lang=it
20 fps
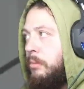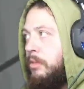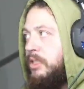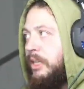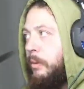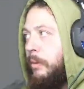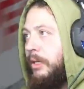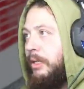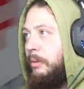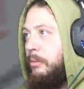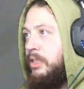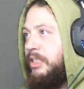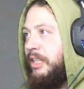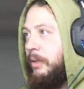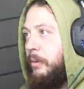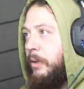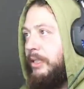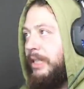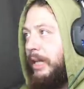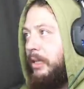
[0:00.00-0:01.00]
Mi mi sta
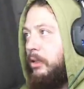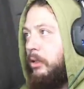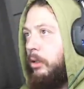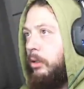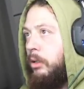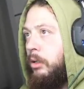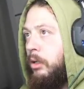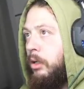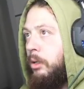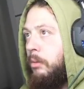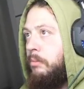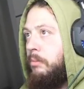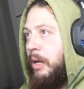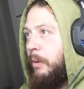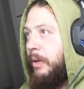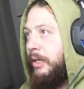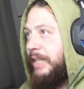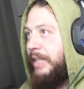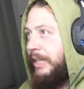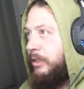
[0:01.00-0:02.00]
guardando? Mi ha
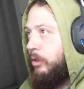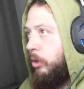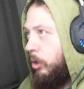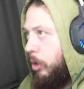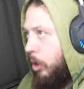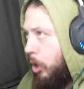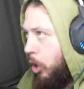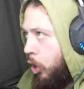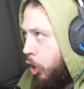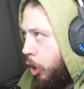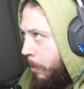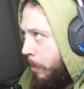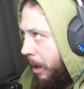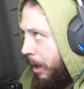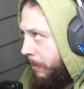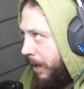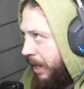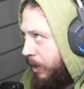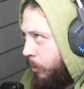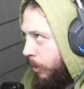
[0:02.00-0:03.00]
guardato? non mi
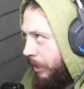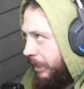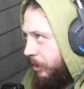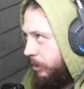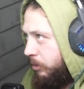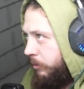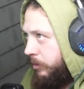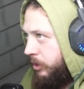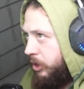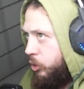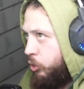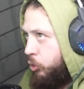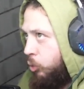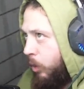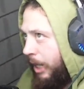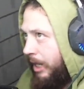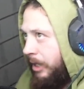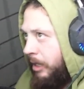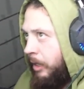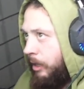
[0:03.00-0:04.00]
ha mai guardato in vita
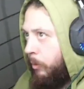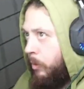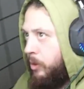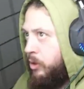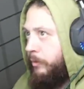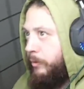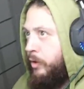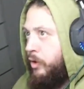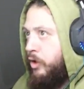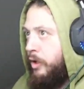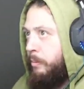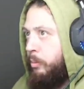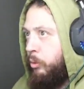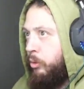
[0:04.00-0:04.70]
sua. Questo figlio di